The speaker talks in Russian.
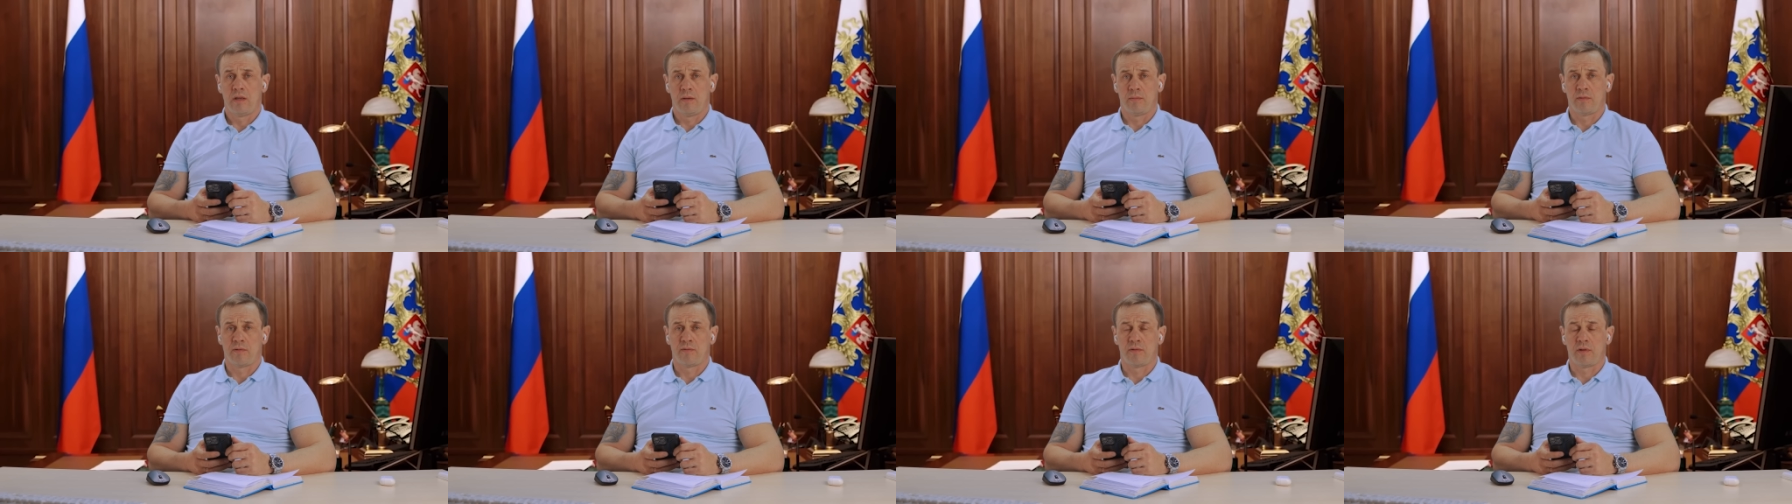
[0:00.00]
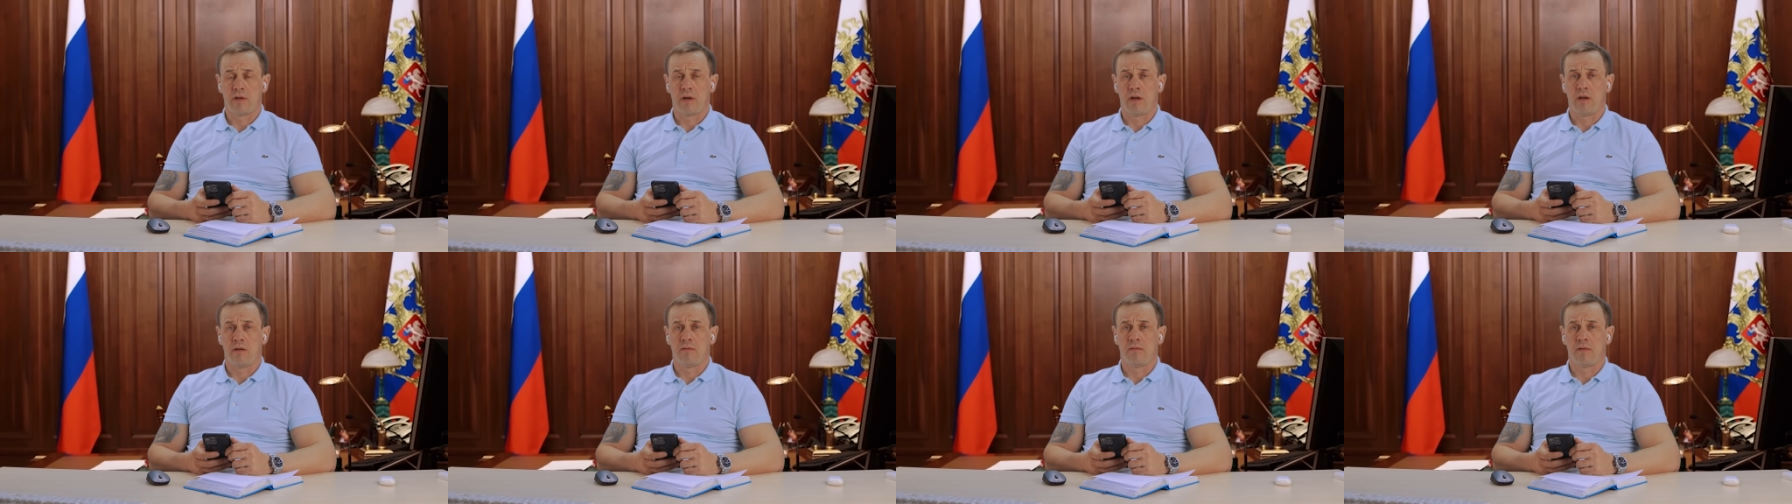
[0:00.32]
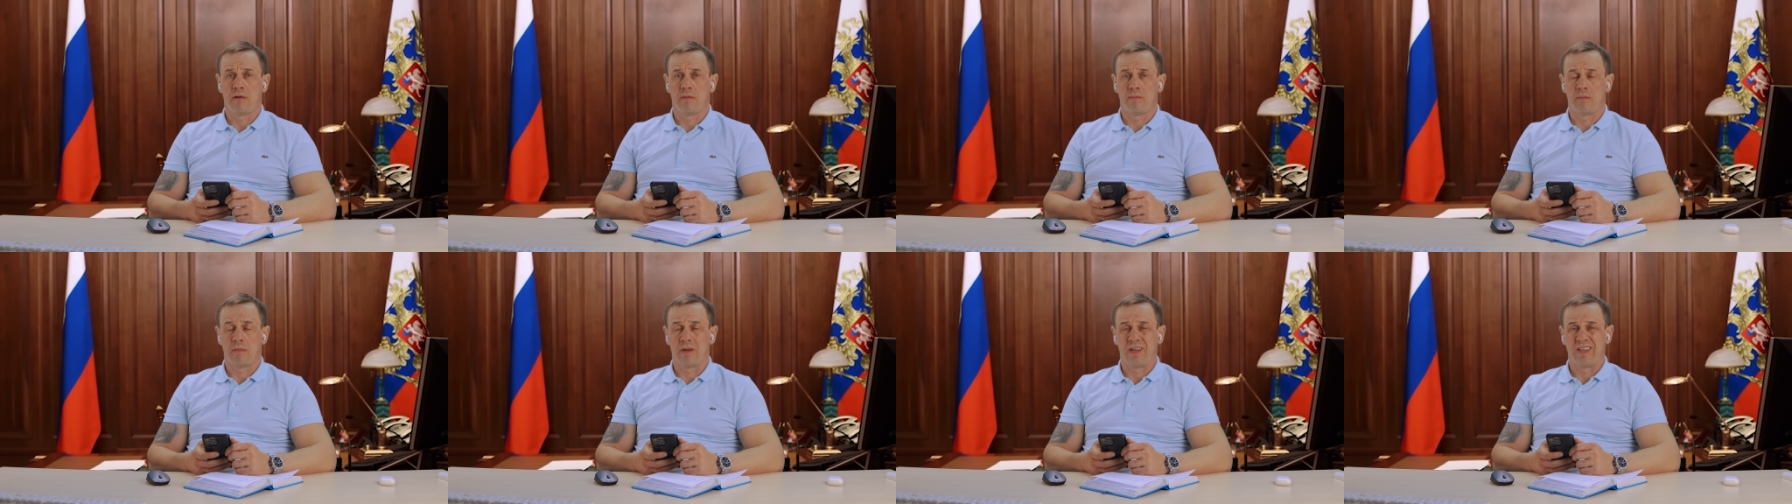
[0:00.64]
И повторяю
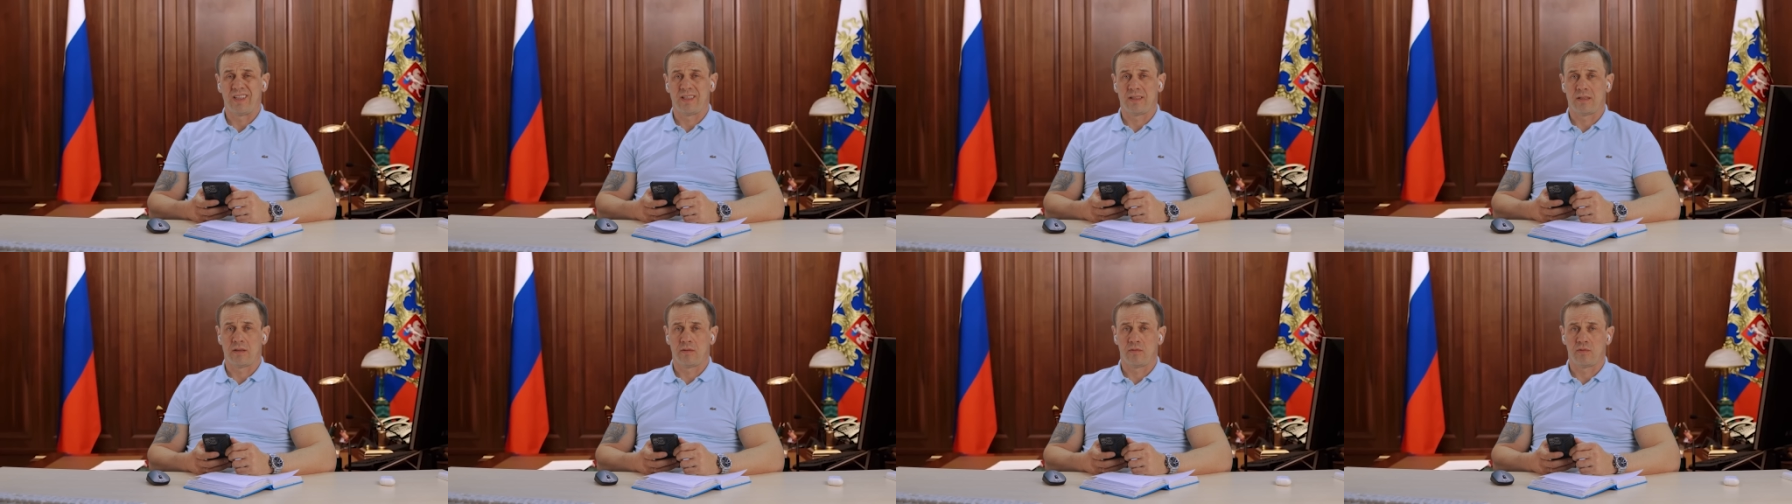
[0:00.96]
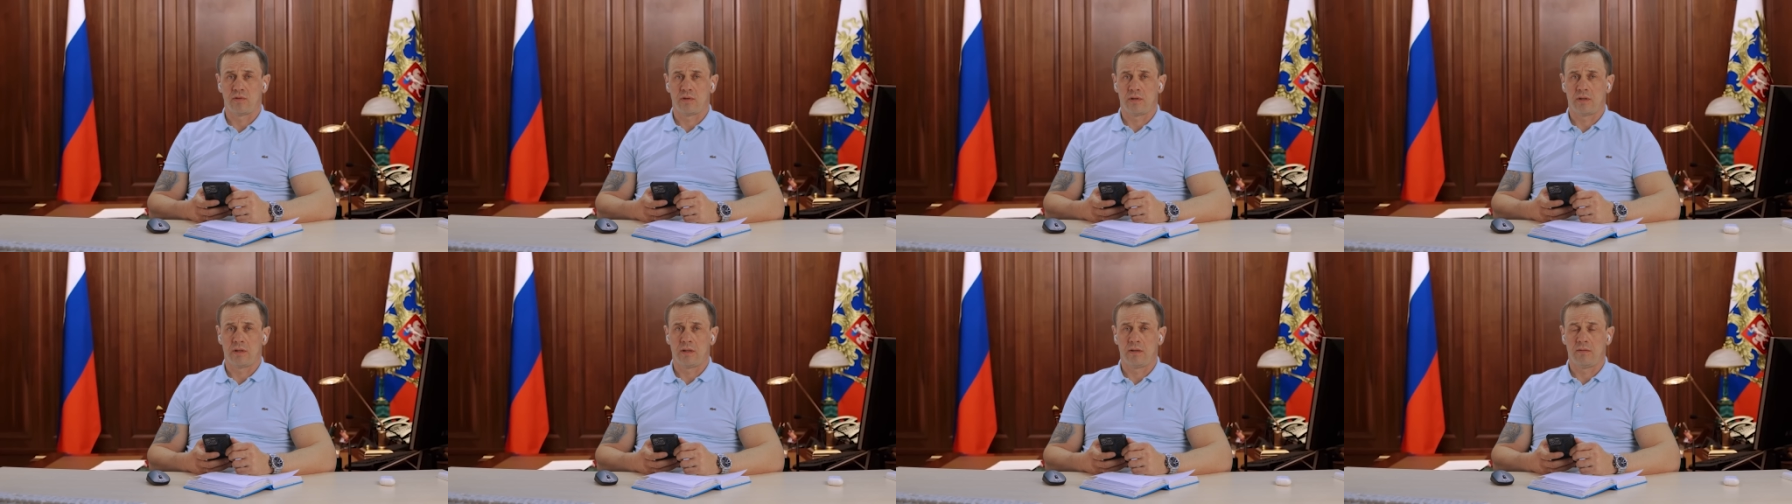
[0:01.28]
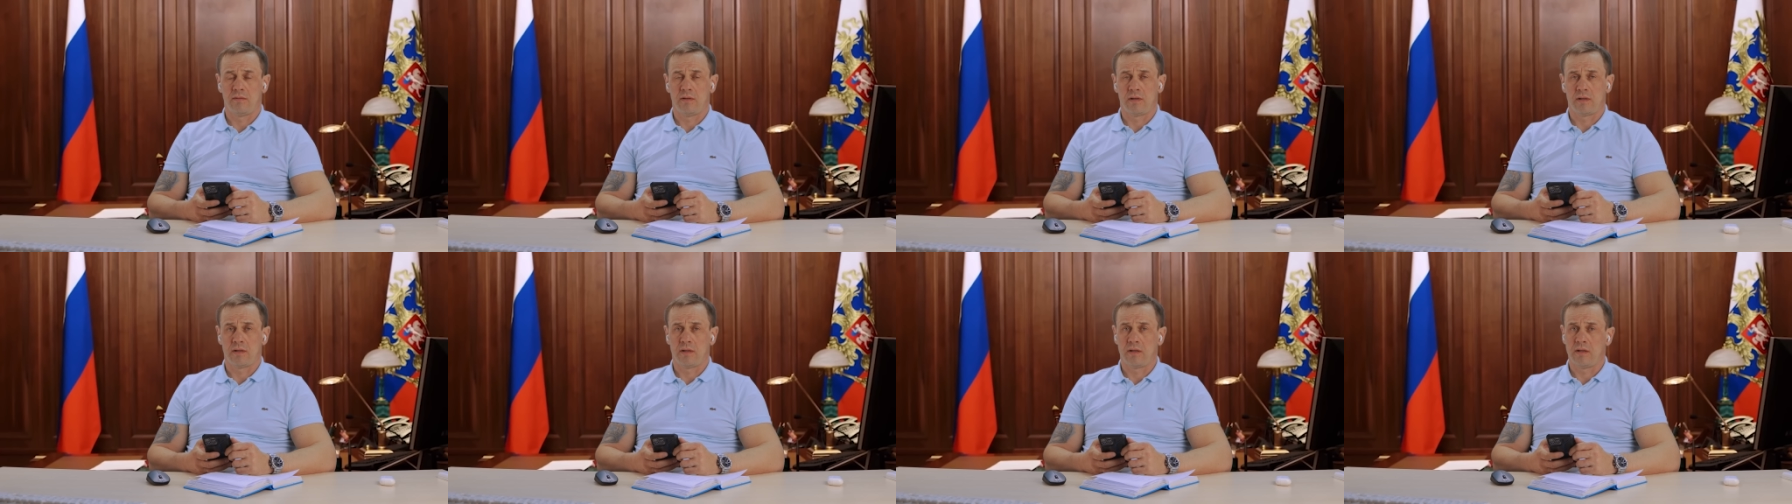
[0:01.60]
вам, это уже,
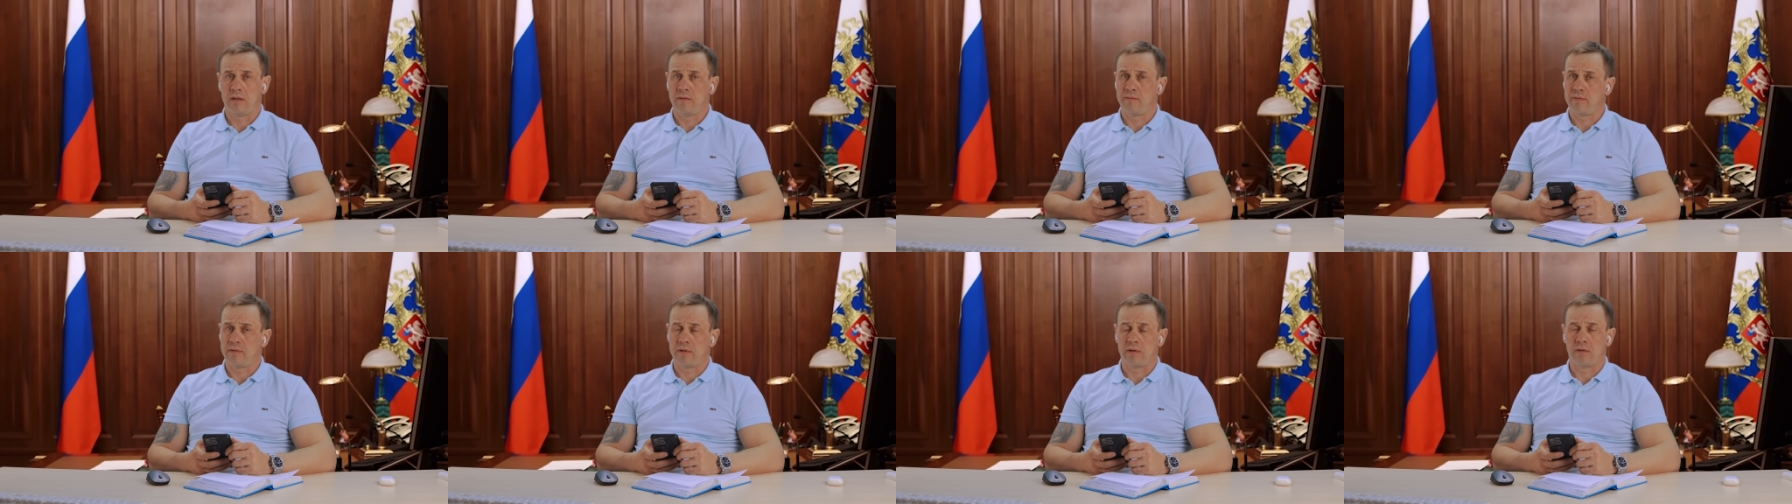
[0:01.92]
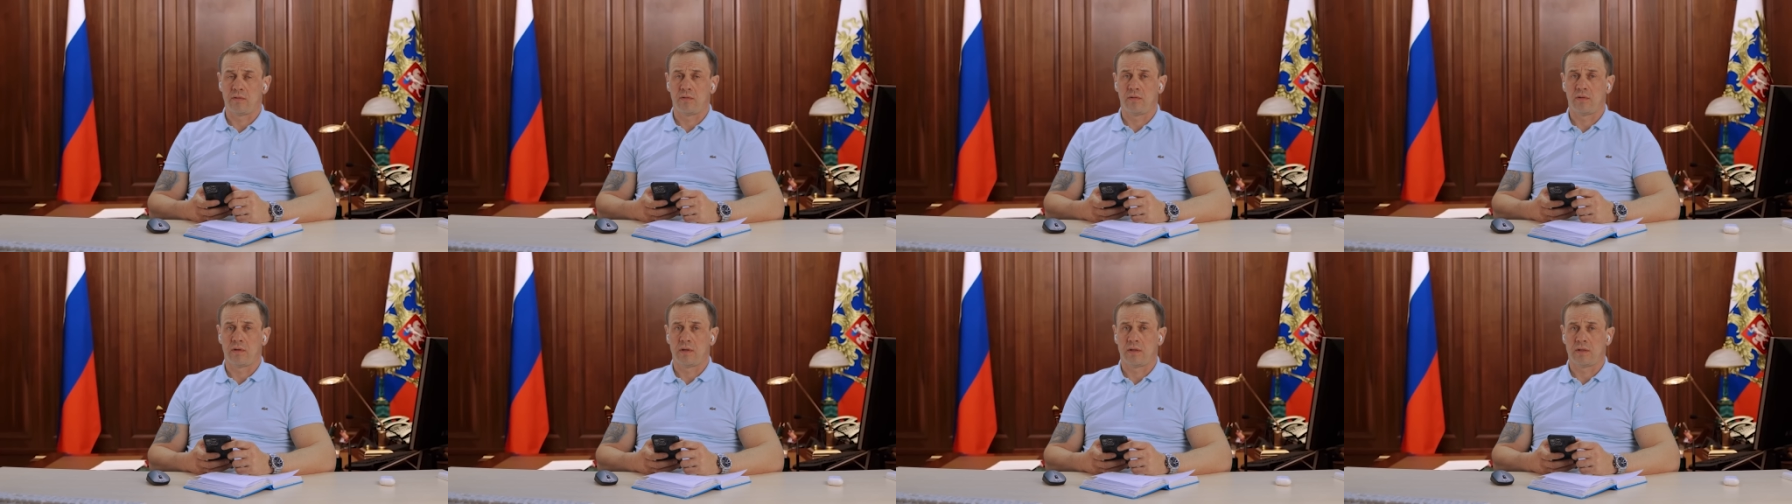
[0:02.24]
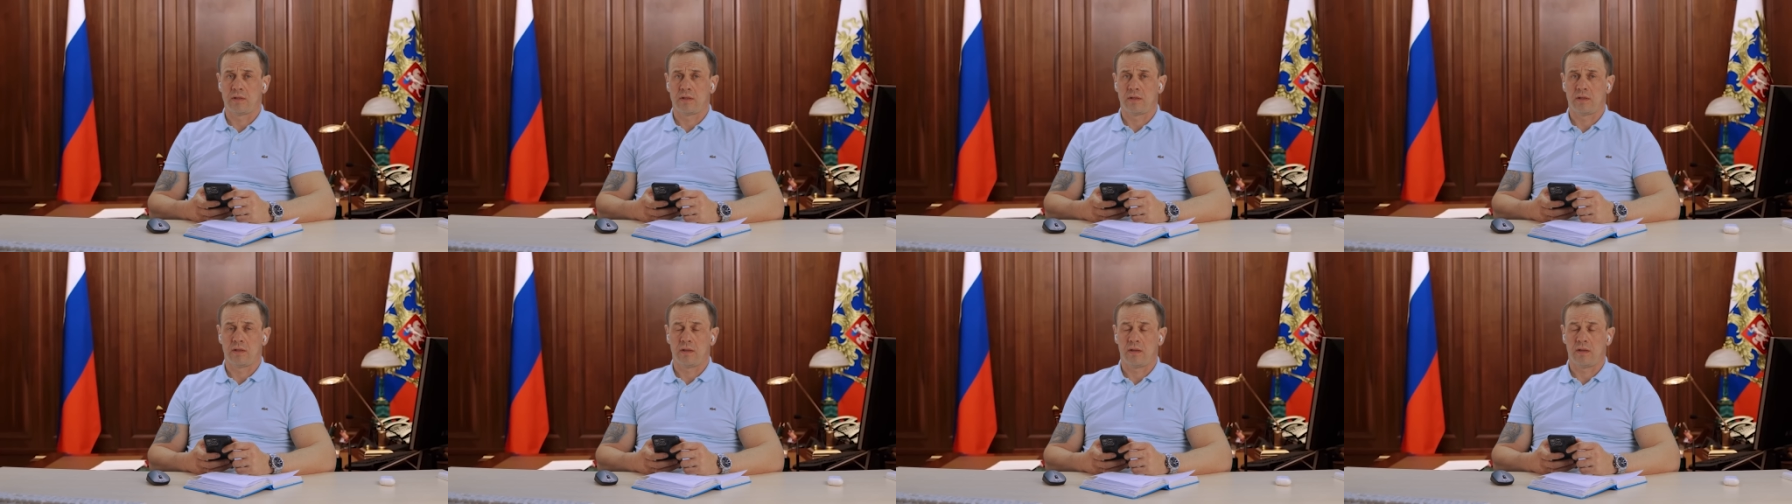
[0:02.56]
наверное, не второй раз,